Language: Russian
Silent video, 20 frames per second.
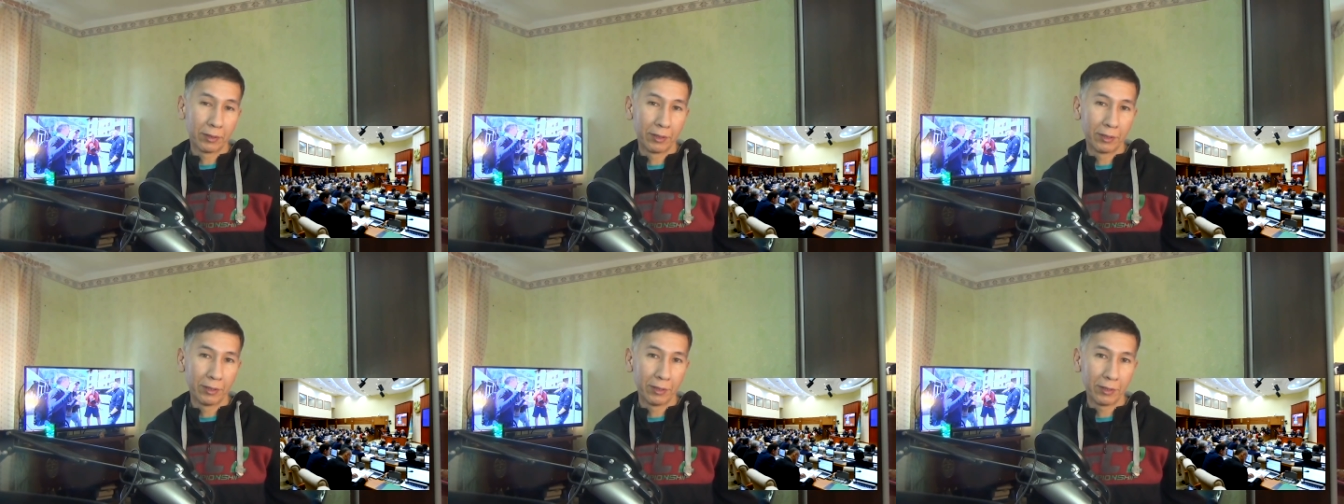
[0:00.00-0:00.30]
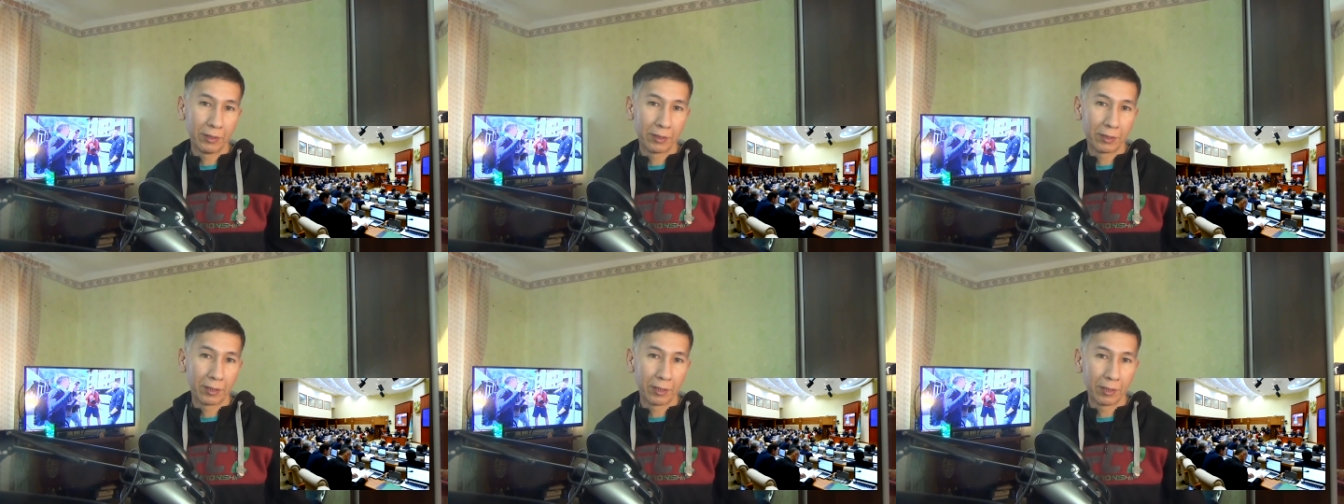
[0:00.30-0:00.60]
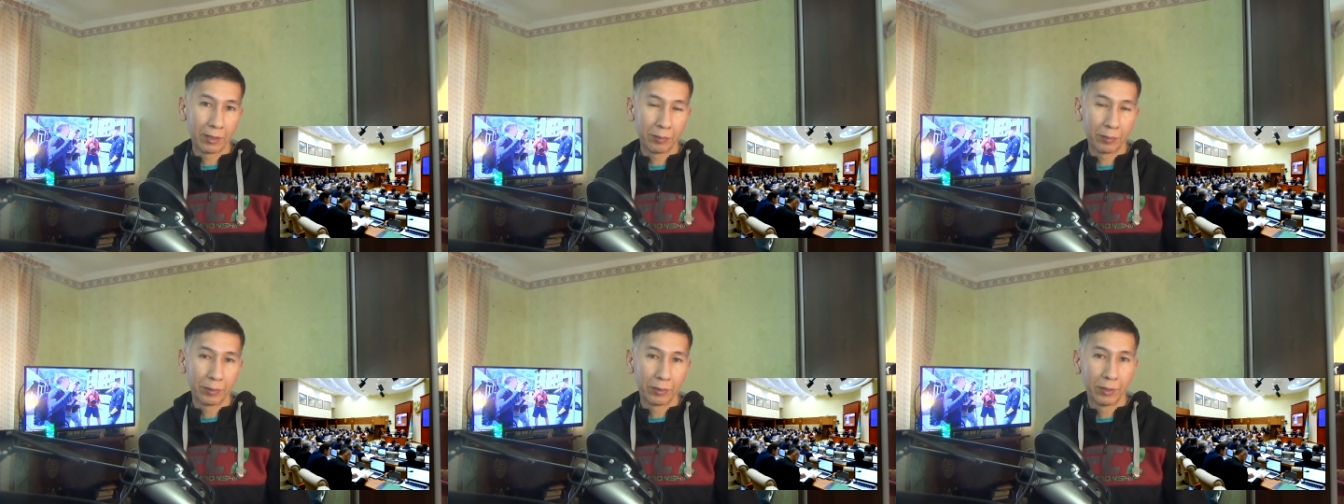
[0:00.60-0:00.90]
их
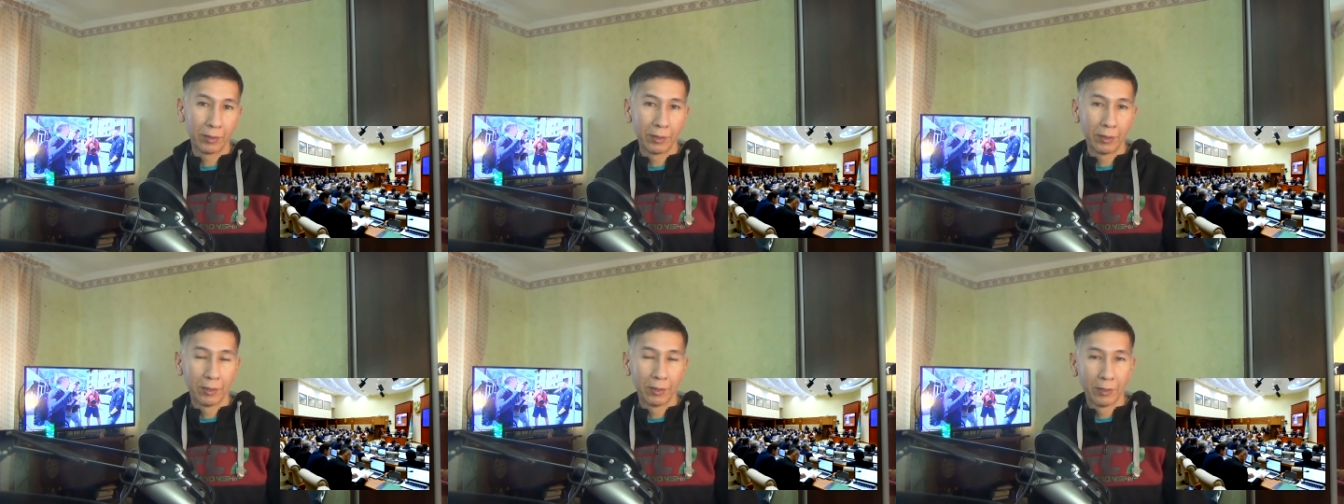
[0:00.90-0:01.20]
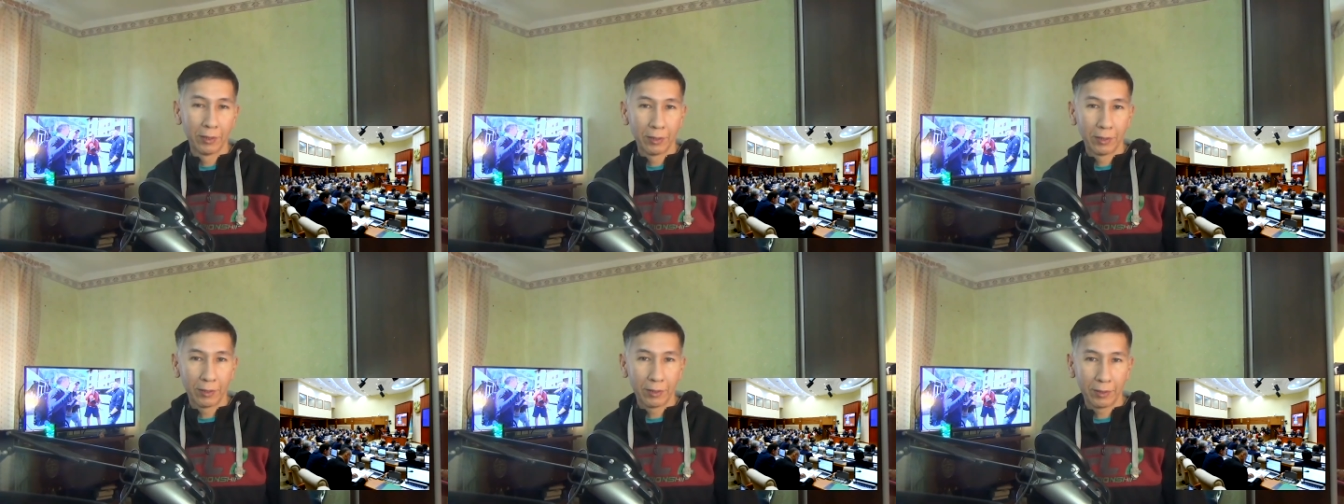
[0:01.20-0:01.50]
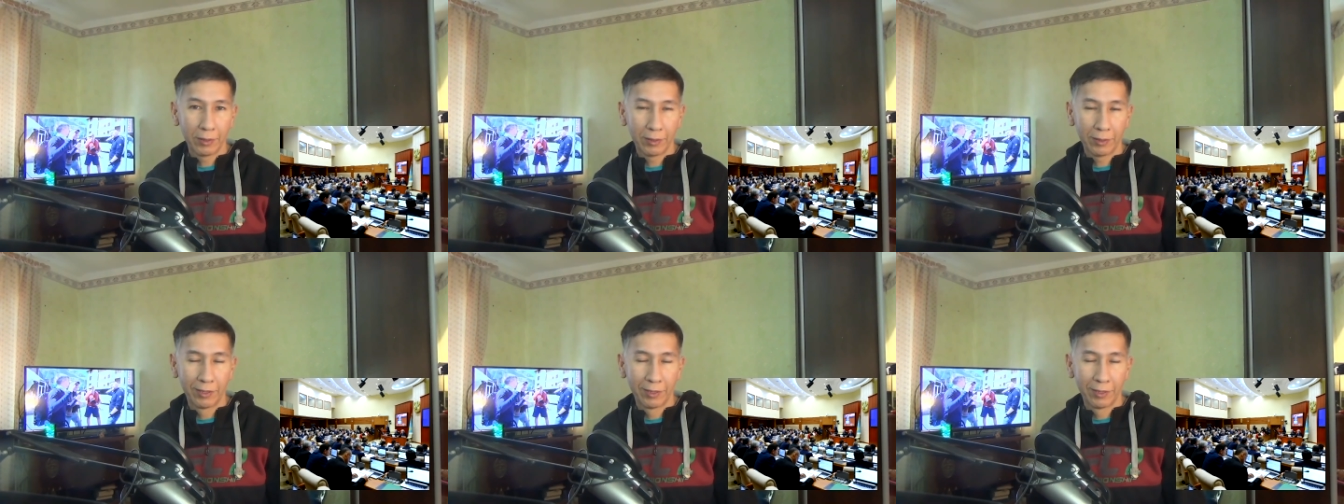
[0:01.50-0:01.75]
как бы э,